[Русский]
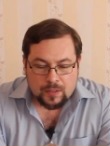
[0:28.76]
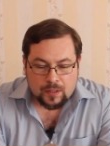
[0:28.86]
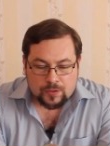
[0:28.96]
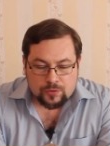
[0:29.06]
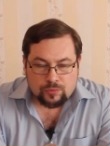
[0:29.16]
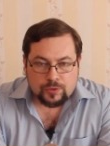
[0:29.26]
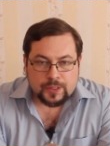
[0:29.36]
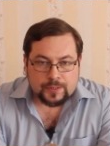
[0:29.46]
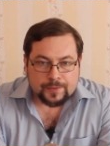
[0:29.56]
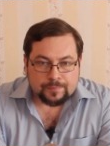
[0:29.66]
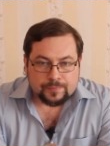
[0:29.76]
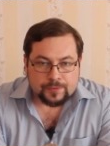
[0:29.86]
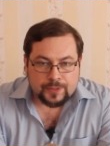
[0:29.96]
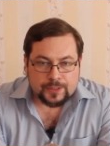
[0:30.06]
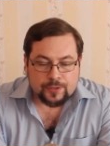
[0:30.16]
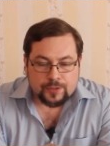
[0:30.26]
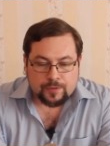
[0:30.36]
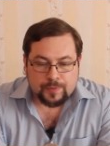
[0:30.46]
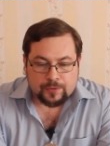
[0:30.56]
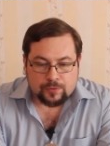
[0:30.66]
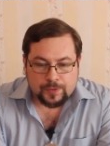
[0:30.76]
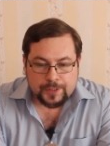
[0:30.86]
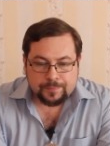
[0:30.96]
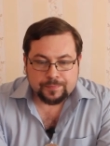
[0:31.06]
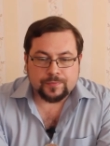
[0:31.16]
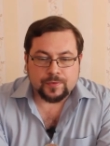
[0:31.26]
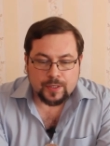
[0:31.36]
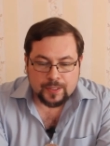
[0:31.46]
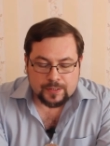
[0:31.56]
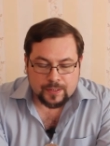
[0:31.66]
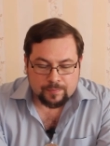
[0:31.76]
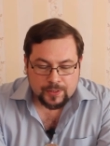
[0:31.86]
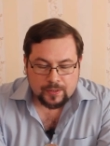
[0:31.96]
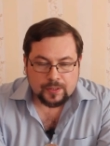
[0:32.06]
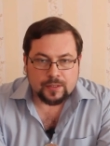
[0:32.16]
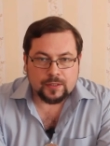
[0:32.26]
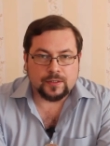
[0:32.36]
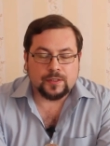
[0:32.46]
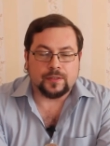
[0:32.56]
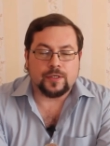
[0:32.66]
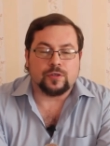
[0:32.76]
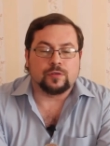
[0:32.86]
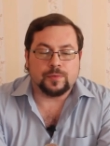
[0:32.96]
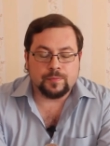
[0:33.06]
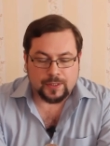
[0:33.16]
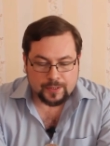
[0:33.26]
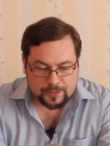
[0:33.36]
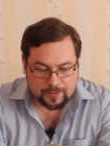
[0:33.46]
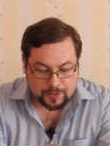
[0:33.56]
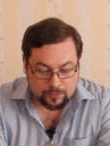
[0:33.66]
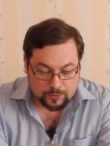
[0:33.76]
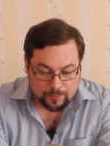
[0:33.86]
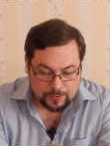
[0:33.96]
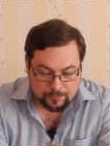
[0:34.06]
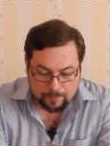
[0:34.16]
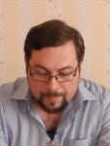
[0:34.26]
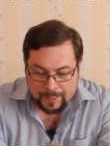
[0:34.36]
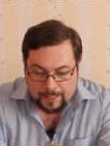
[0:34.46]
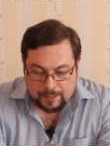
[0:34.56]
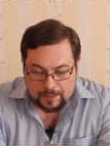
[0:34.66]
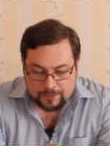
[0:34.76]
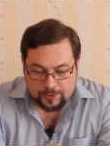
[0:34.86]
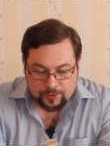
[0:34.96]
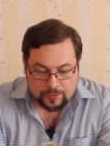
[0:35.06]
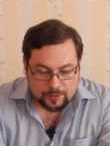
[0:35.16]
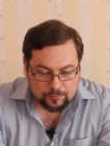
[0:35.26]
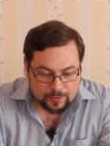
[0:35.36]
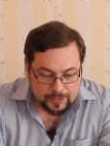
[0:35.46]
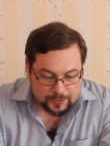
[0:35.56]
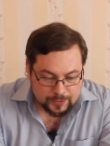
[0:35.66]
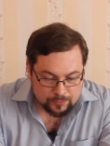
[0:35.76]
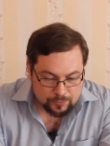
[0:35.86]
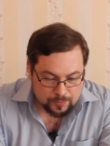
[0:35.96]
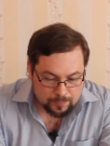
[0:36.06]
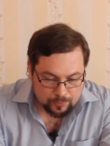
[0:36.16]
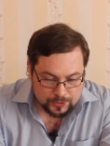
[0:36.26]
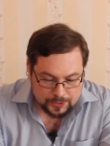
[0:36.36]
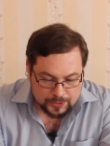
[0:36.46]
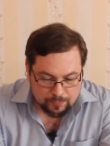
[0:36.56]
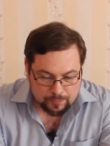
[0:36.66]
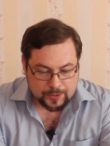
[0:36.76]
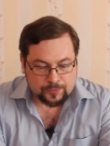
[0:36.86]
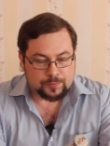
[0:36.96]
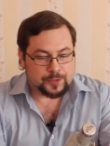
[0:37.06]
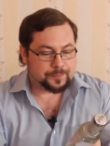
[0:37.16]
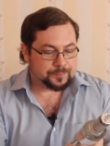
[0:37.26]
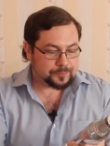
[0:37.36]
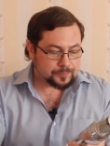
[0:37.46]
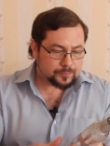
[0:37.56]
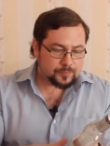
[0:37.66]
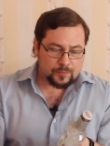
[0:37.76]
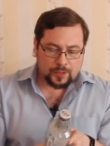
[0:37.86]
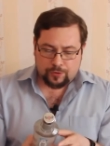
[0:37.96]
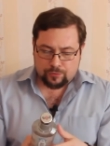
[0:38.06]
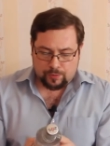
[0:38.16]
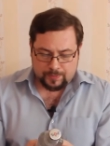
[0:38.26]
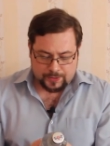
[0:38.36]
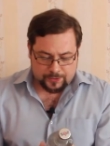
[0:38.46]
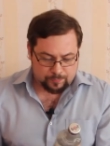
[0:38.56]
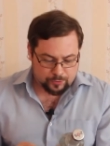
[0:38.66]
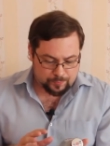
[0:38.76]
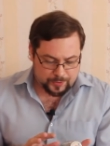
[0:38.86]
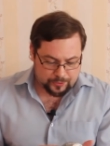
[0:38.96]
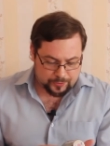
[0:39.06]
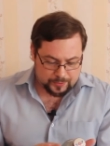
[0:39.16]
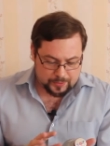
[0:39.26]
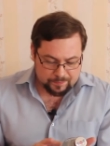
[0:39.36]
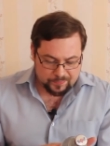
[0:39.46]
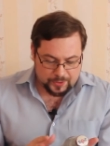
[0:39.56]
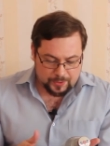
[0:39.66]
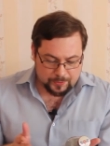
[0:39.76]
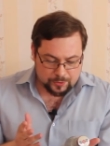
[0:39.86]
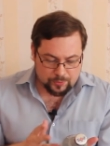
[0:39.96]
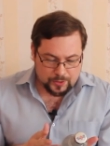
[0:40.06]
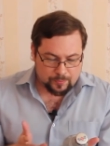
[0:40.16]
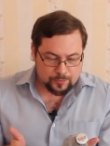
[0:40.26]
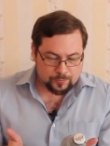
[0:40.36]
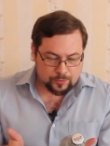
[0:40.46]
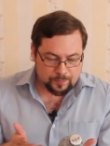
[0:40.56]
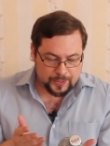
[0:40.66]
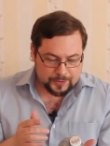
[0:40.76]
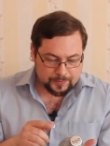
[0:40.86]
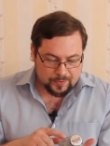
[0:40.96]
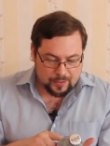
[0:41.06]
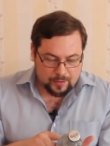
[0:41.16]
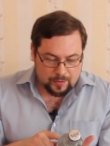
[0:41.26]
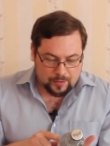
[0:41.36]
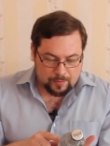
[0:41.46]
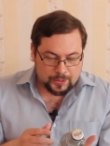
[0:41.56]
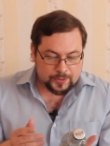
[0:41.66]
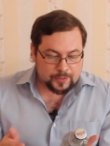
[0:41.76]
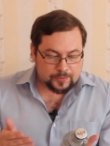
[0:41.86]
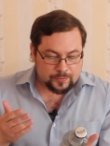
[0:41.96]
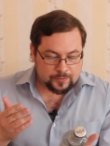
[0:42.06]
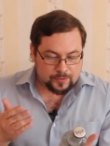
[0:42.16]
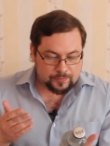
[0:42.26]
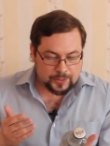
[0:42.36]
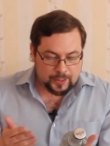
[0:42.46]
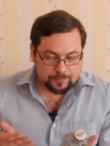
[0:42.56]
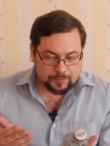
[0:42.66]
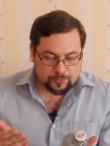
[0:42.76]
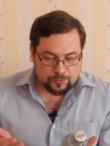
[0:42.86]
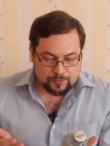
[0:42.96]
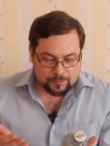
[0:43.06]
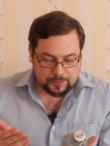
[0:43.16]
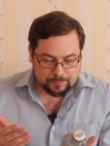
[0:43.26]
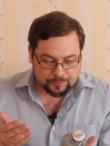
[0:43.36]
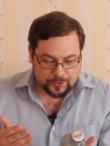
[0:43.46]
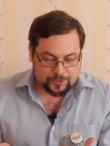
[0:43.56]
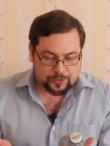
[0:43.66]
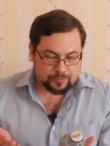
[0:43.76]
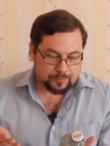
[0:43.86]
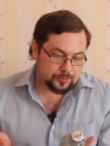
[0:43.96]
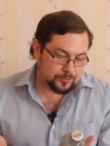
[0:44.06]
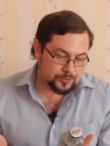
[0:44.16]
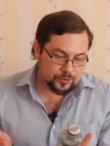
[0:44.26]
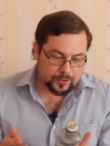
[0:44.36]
А, стоит она 265 рублей, красная и белое, да-да-да, наша любимая красная и белое, куда без него. Значит, ну давайте сразу по составу пройдемся. Значит, что мы здесь можем прочитать? Крепость 40, объем 0,5, а, обладает э, великолепными вкусовыми качествами. Ну, это же